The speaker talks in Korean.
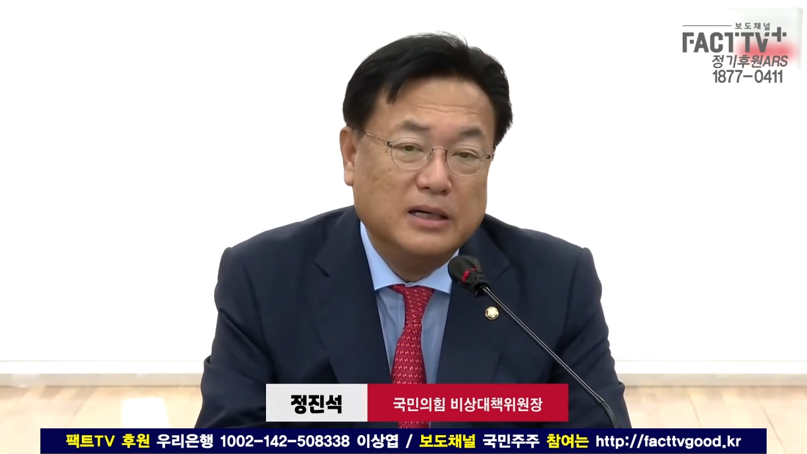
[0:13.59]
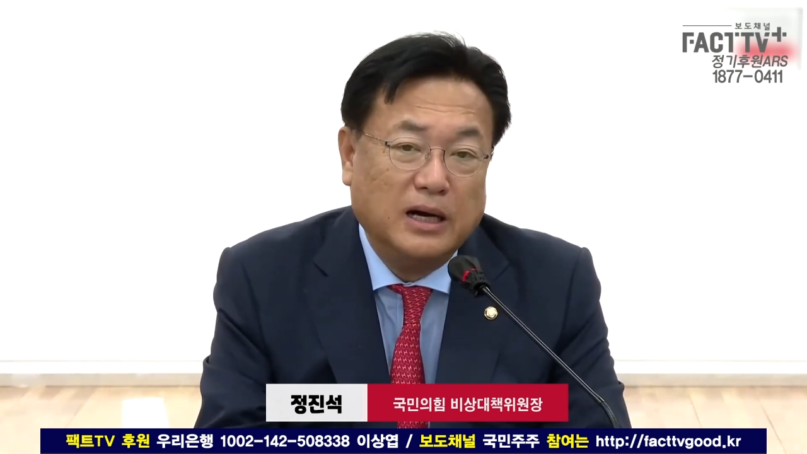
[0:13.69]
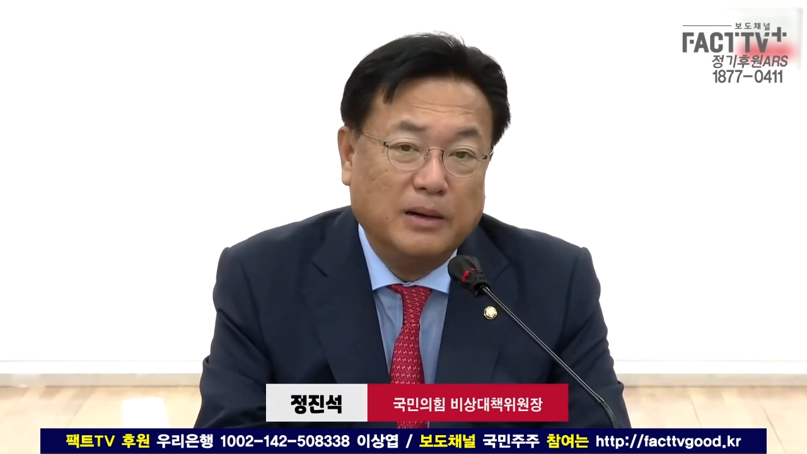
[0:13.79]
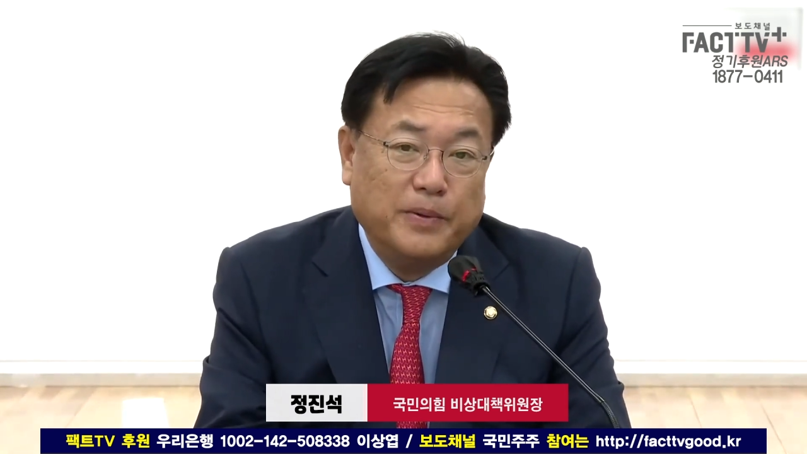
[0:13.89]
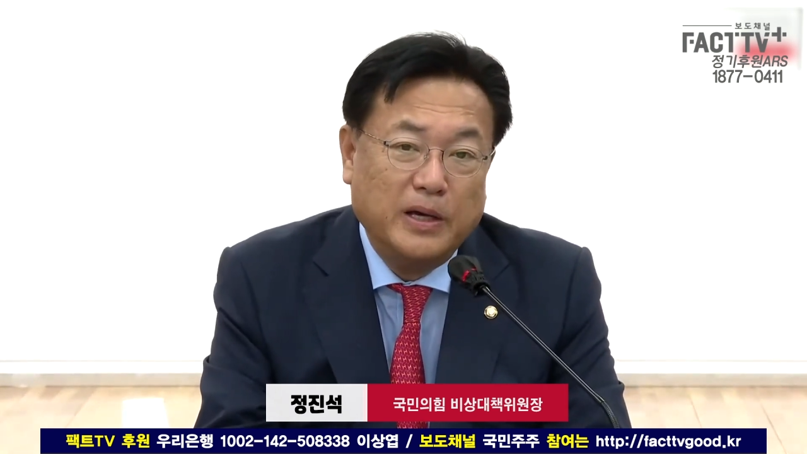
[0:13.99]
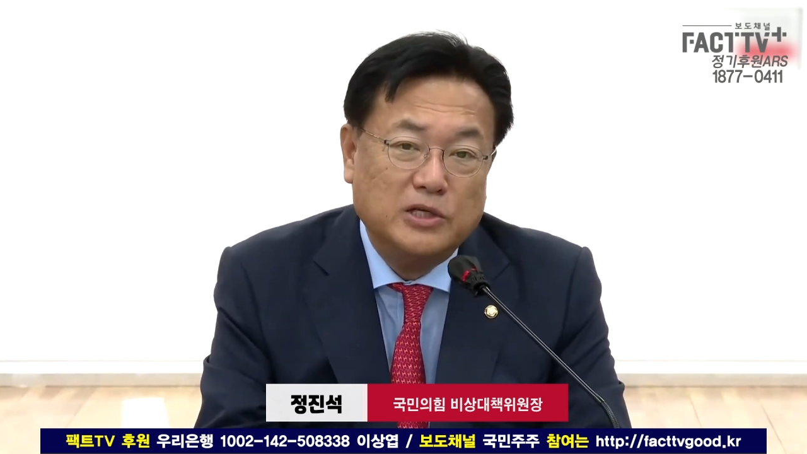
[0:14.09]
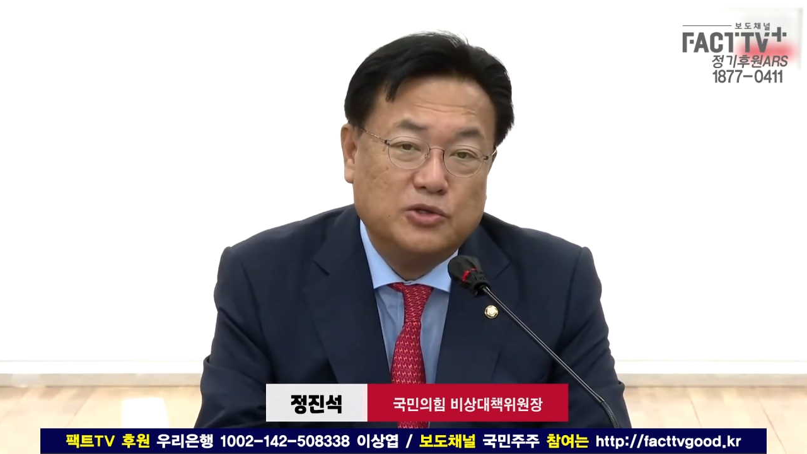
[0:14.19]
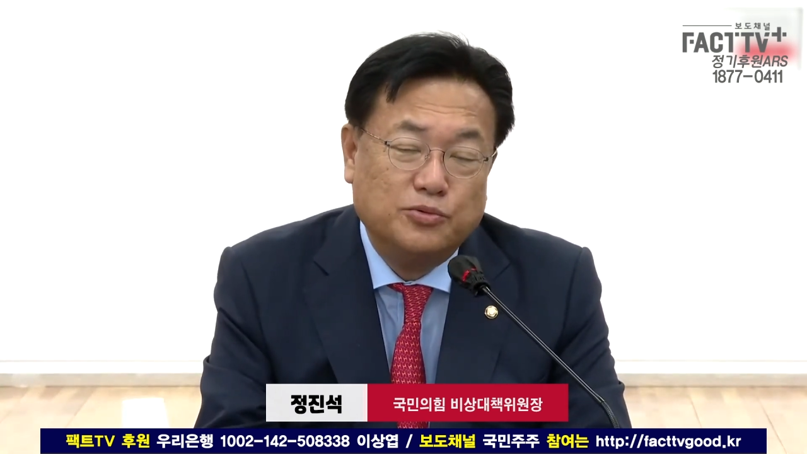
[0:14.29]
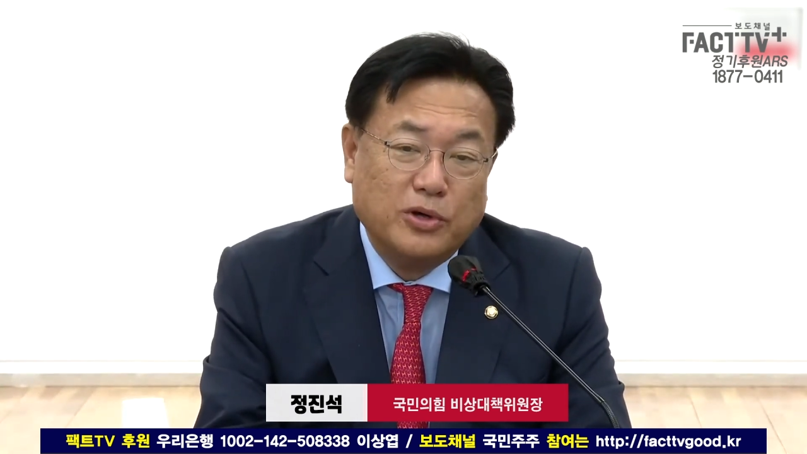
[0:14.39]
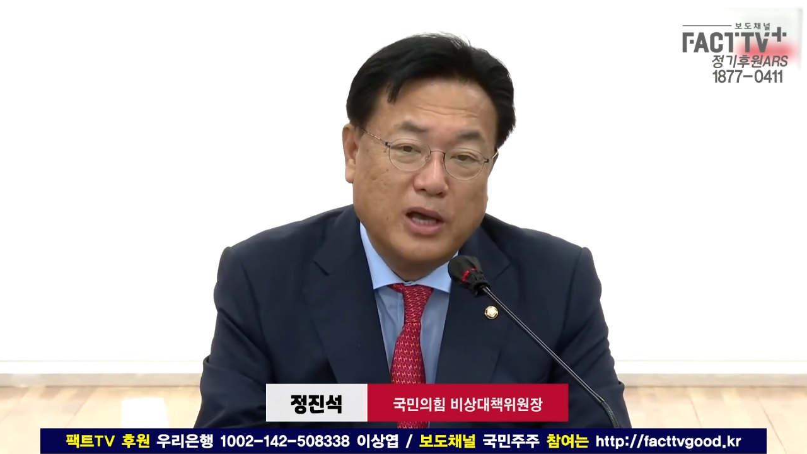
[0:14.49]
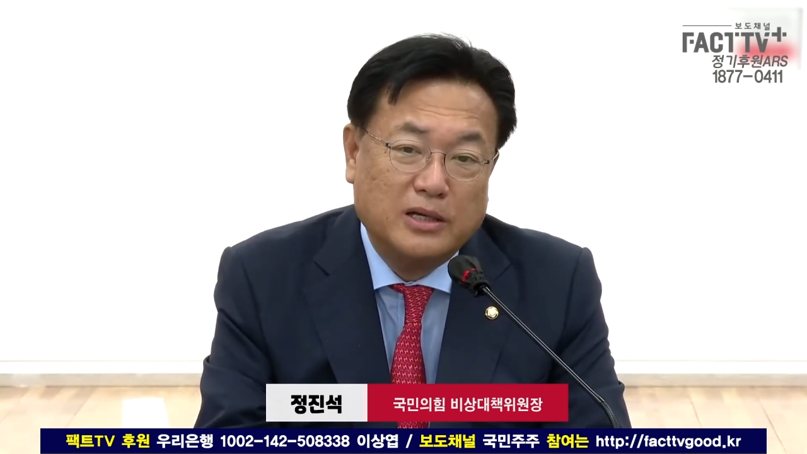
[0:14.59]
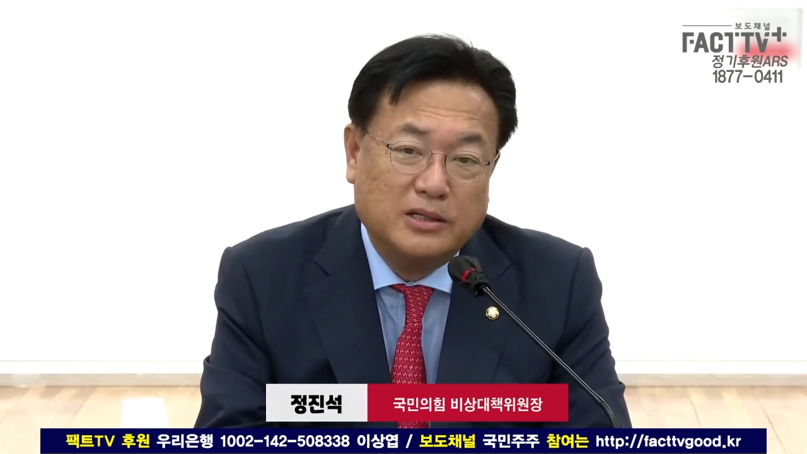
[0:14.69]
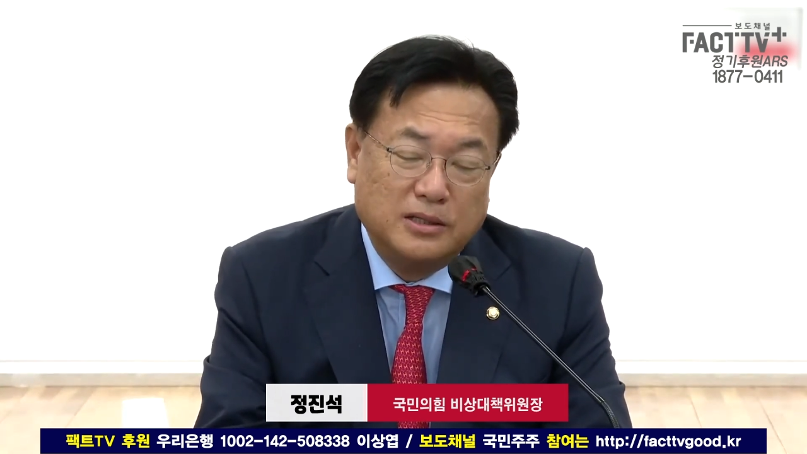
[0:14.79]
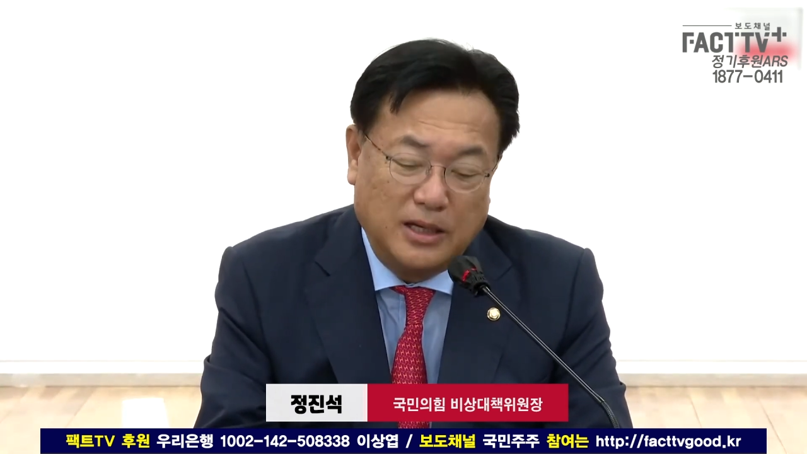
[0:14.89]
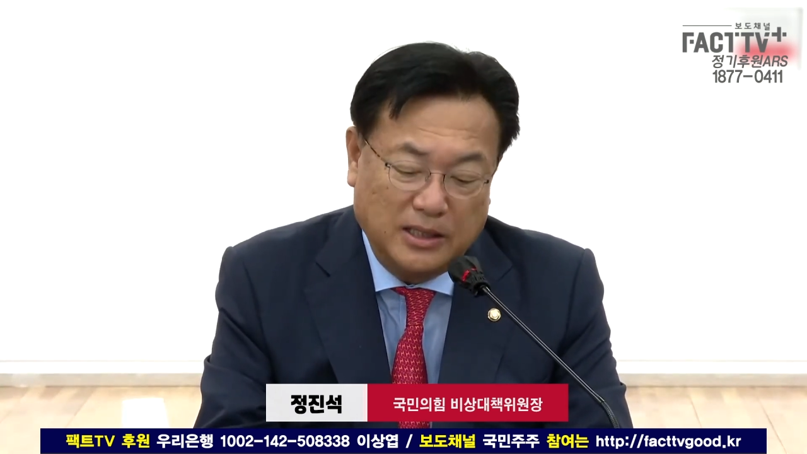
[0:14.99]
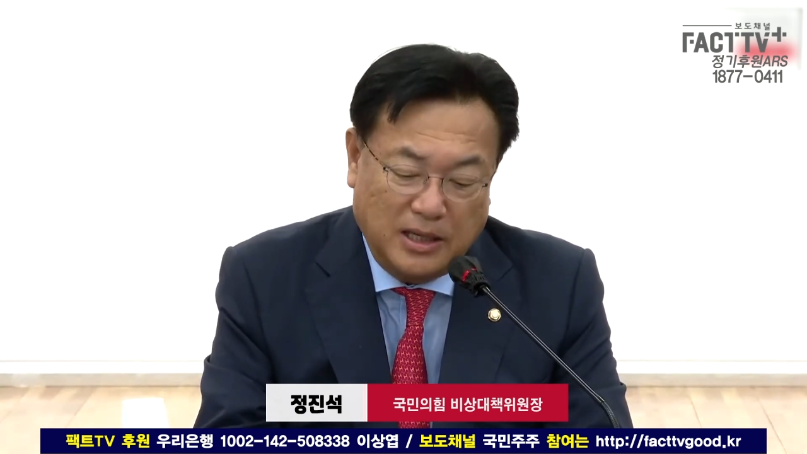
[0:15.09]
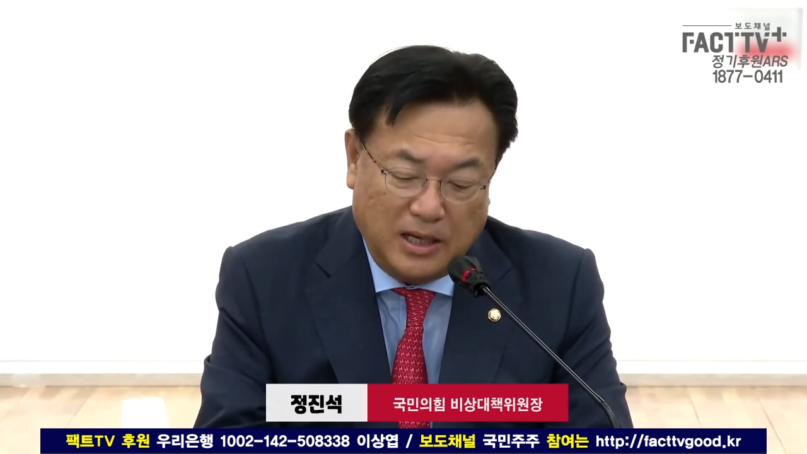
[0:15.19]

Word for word: 아, 페이스북에 글을 하나